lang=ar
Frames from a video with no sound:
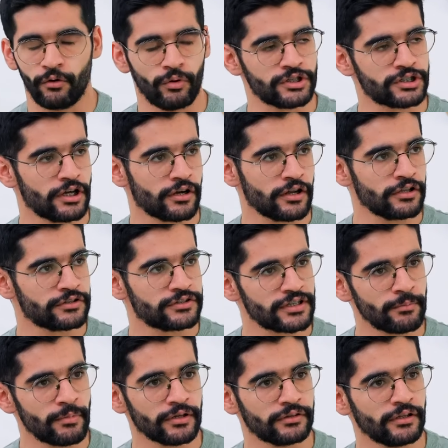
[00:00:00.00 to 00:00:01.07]
اول شهرين
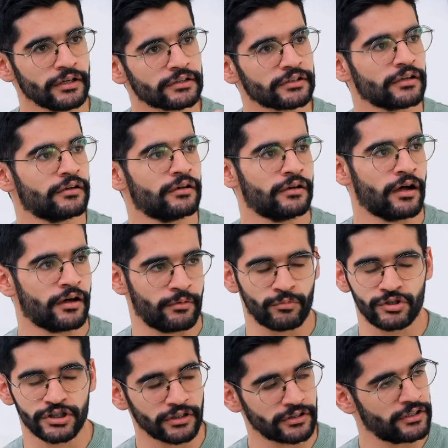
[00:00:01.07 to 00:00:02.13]
تسمع تحط له هذا
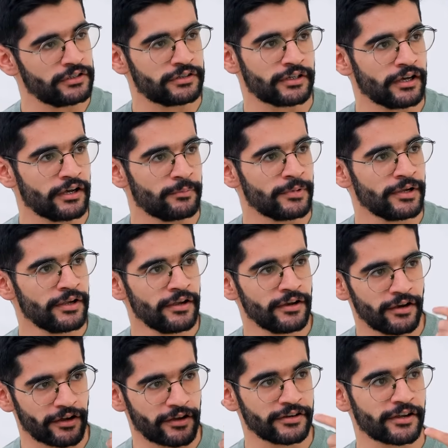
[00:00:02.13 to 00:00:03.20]
مش شرط انه يتكلم
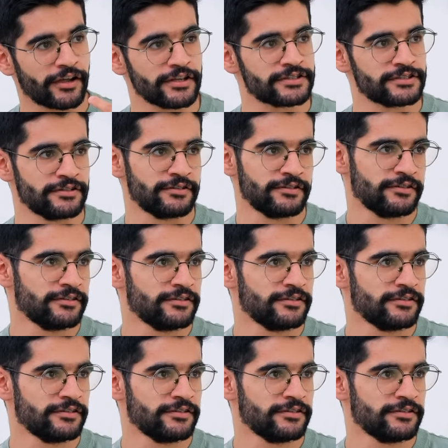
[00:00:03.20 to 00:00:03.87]
لكن يخزن